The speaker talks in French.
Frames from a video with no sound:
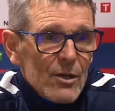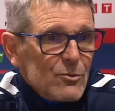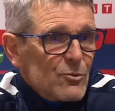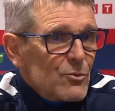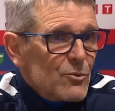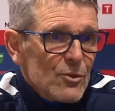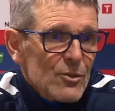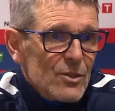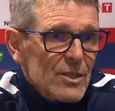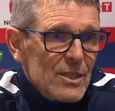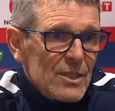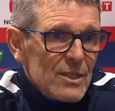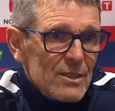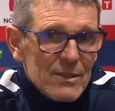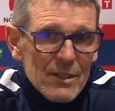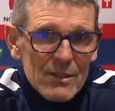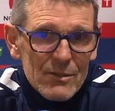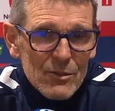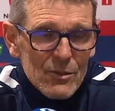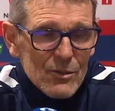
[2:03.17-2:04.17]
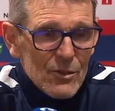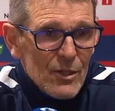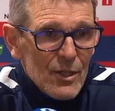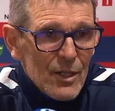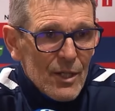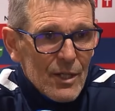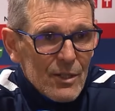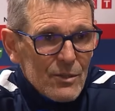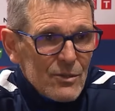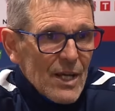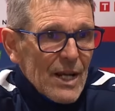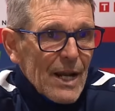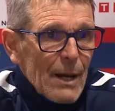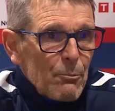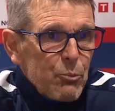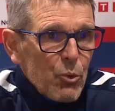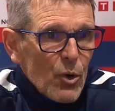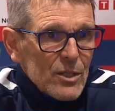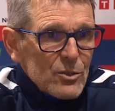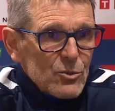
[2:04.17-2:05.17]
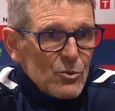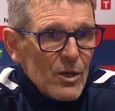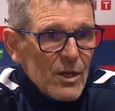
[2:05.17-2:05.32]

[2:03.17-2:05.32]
Bah, tu te dis, tu à la poisse,